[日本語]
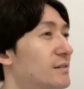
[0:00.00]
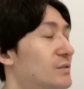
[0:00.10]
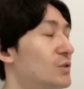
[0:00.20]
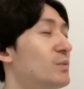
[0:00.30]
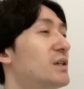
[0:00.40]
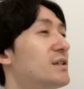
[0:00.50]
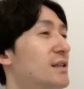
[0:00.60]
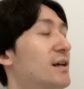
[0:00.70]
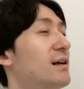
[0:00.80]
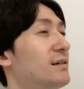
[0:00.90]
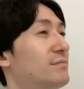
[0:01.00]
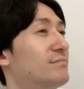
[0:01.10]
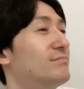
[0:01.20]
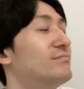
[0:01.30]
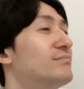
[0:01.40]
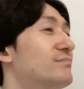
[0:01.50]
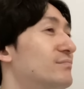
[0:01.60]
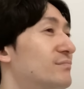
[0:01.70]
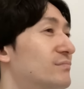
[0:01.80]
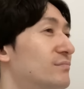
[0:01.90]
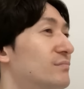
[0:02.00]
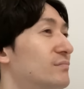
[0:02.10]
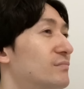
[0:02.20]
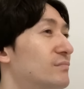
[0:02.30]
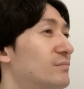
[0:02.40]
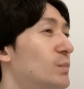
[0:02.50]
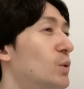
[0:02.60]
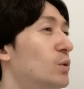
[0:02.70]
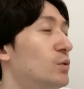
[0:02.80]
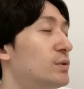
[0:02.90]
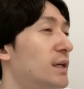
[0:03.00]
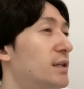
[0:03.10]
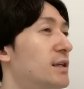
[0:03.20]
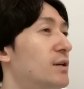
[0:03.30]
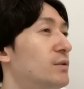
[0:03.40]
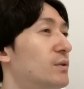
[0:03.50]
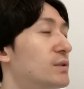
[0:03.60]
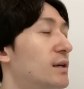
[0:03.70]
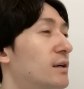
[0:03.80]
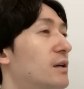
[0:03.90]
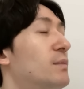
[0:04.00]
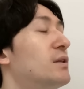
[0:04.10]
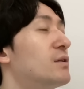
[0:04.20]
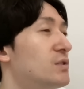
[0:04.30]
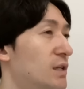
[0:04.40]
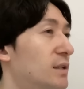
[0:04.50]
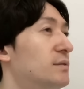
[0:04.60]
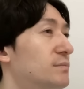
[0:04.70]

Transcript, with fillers: のぞみちゃんさもう2人で会うの3回目になるじゃ